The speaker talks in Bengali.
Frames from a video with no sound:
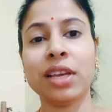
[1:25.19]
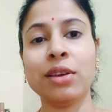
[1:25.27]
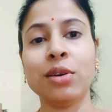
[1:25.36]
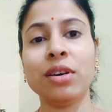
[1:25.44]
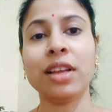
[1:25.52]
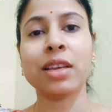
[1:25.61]

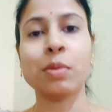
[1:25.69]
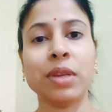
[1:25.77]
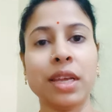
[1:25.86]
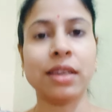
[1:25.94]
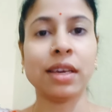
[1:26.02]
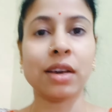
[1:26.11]
তো যাই হোক
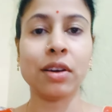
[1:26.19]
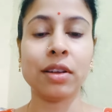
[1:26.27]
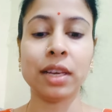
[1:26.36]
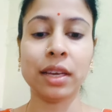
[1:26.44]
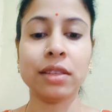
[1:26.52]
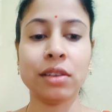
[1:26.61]
কালকে
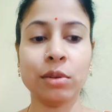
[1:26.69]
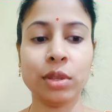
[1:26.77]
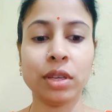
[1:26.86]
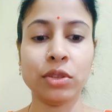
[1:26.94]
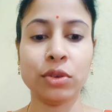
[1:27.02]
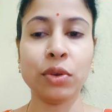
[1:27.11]
বিরিয়ানি খাওয়া
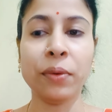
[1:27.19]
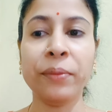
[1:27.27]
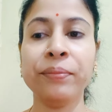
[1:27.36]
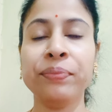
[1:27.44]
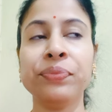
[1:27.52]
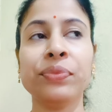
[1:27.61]
লেখা ছিল তার
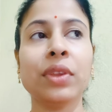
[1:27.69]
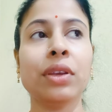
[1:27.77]
জন্য